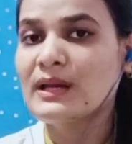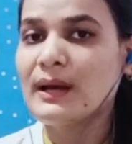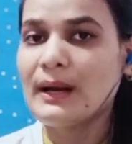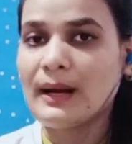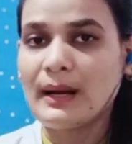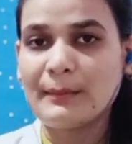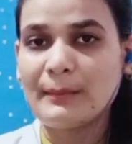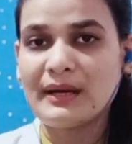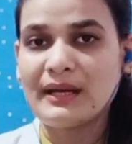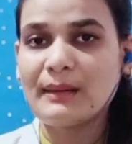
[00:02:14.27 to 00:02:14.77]

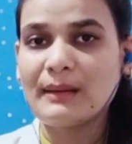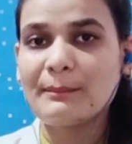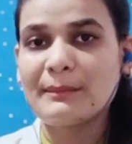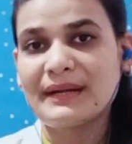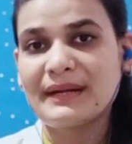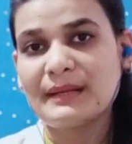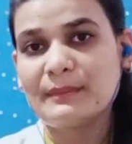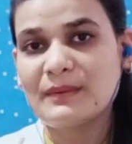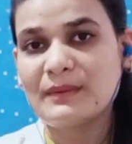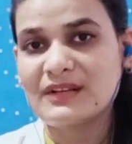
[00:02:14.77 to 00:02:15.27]
हमारा
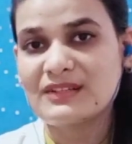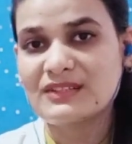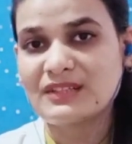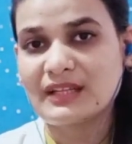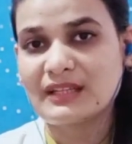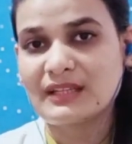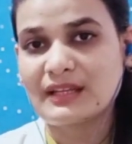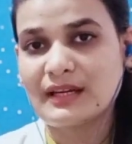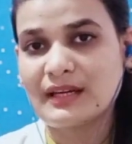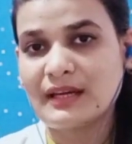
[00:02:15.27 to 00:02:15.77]
पेट भर
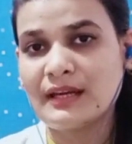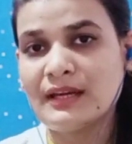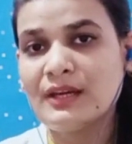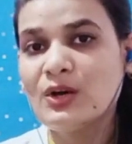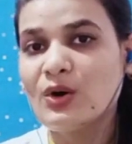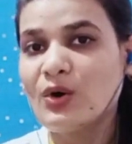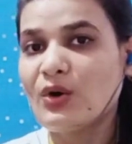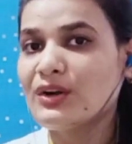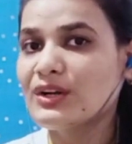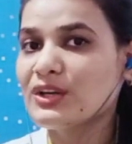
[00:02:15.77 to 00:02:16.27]
जाता है
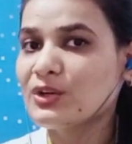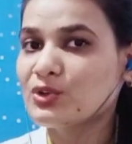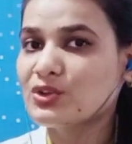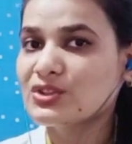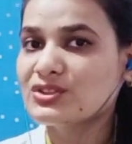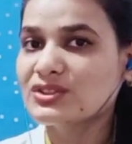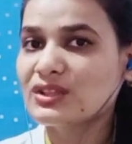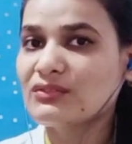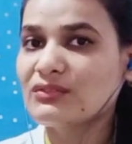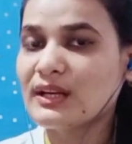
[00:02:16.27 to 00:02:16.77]
और
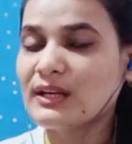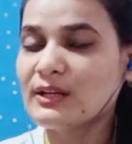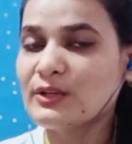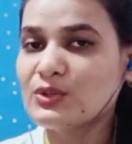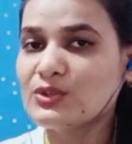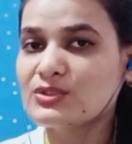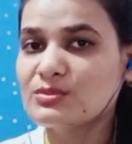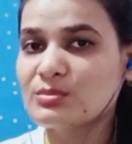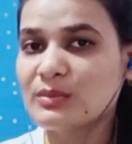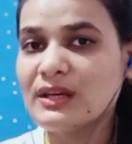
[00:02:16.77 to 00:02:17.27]
न्यूट्रिशन वैल्यू
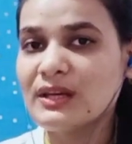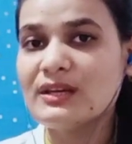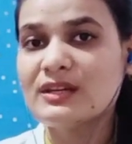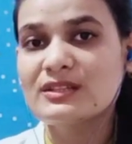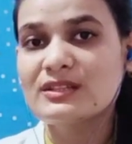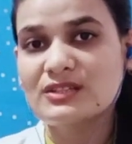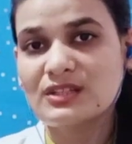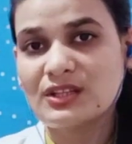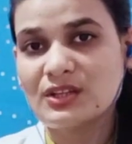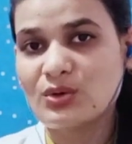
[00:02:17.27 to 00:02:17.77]
इसमें
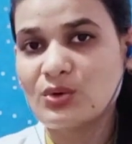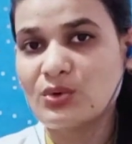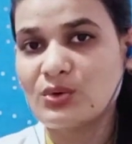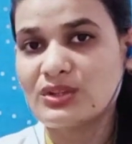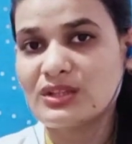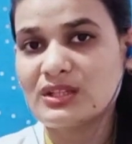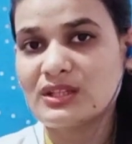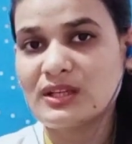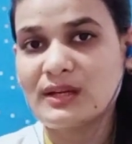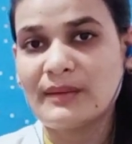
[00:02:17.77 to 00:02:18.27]
ज़ीरो
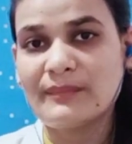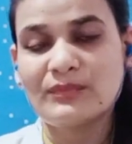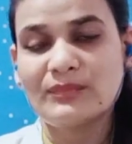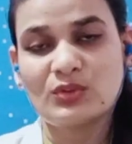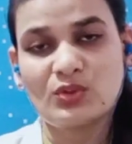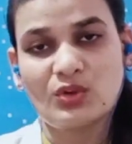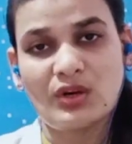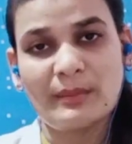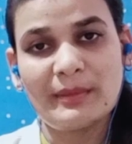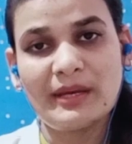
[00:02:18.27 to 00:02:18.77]
होती है
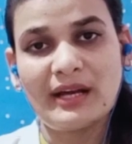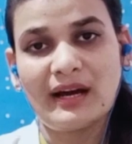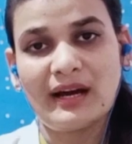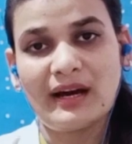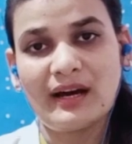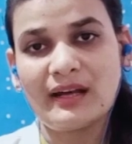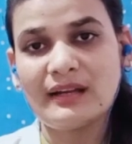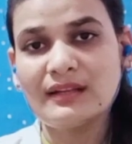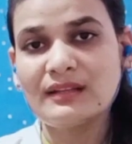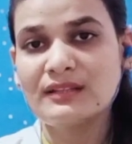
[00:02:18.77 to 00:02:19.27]
तो हमें
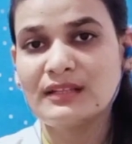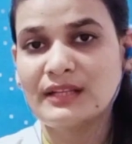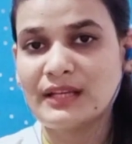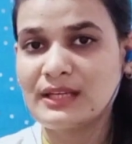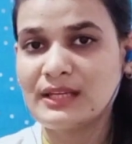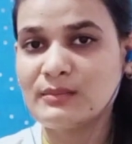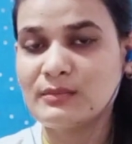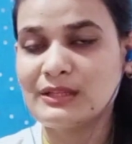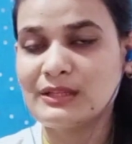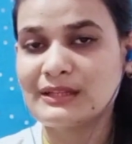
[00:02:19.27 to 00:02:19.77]
आहार
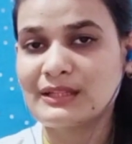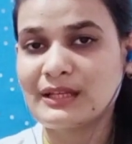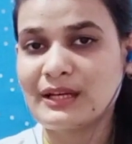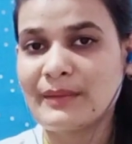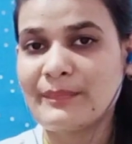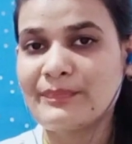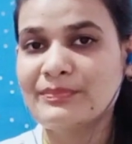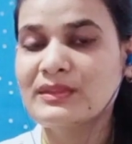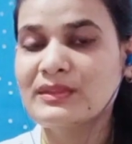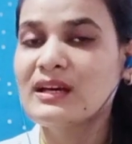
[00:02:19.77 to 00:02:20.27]
नहीं मिलता
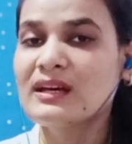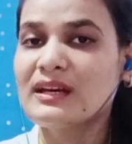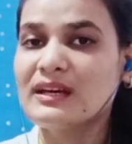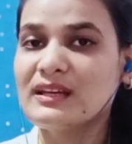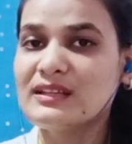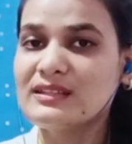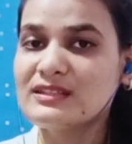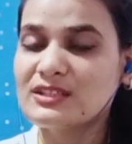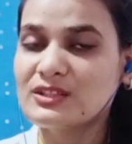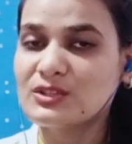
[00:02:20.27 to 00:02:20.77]
है
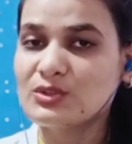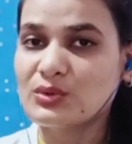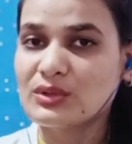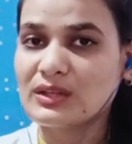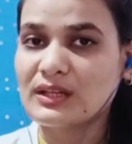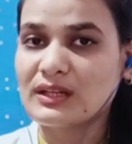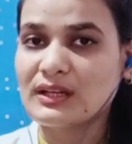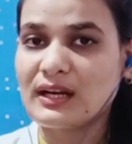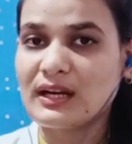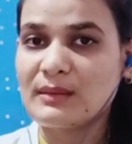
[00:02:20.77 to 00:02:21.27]
इन चीज़ों
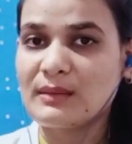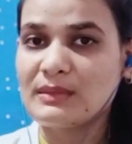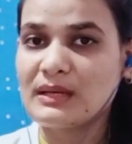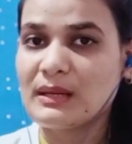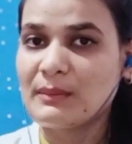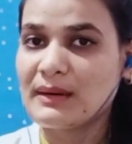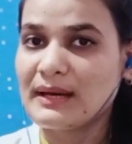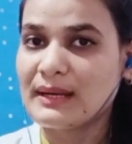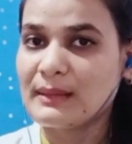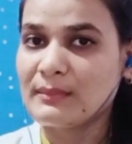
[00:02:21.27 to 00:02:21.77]
के कारण भी
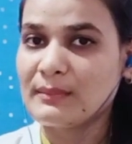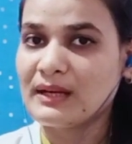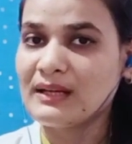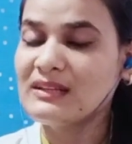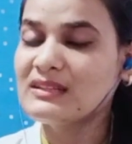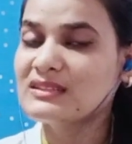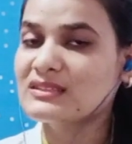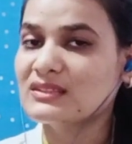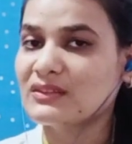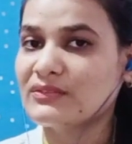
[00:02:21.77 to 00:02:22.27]
हमारे बाल
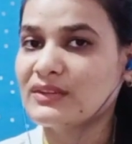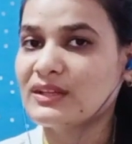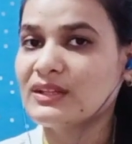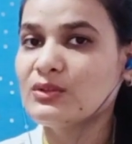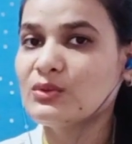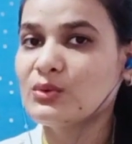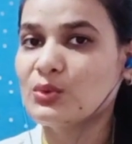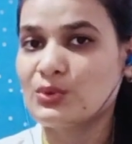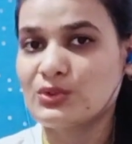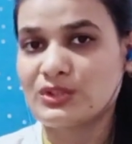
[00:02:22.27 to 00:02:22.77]
सफ़ेद
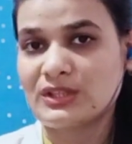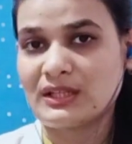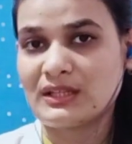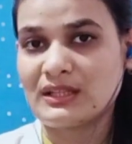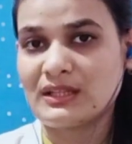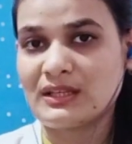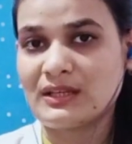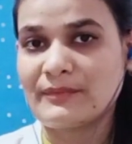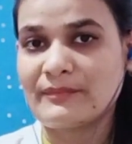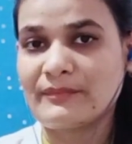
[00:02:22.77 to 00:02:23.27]
हो जाते
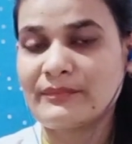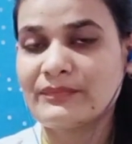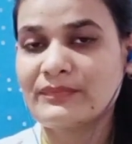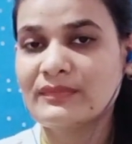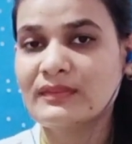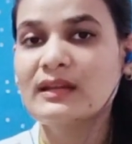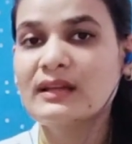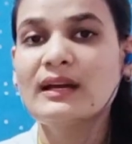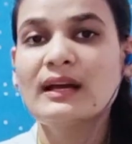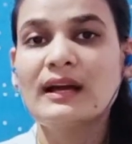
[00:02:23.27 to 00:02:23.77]

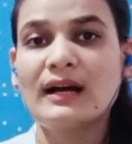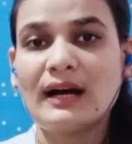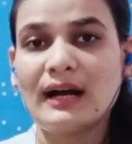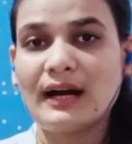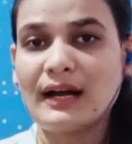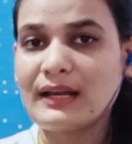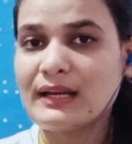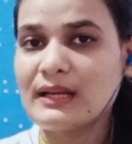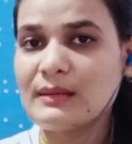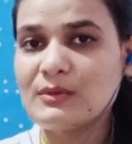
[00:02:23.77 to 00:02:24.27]
हैं
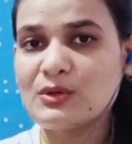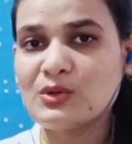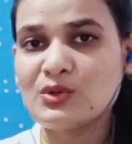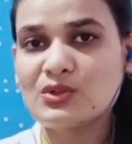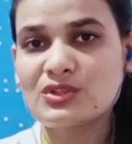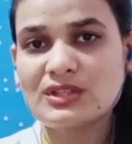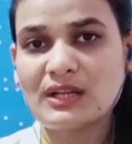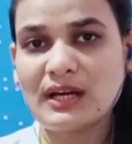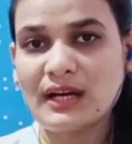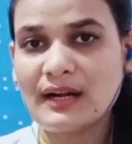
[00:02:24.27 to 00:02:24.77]
अगले में
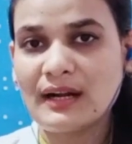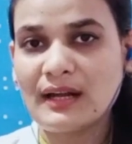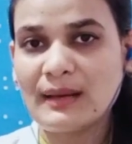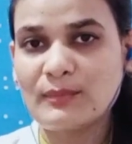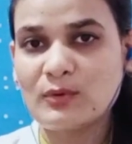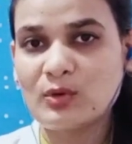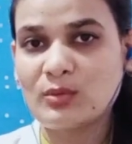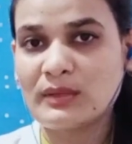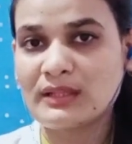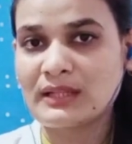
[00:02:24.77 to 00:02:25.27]
कुछ कारण
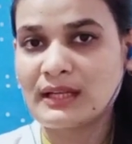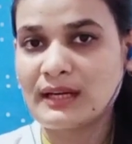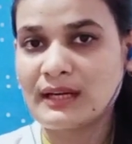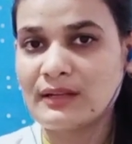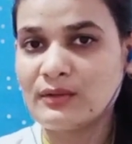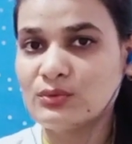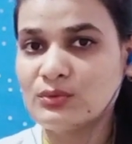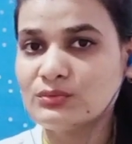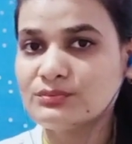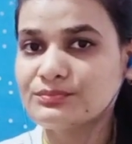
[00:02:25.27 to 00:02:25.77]
आपको बता रही
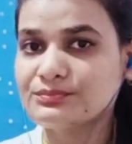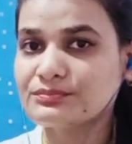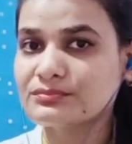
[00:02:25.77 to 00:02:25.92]
हूँ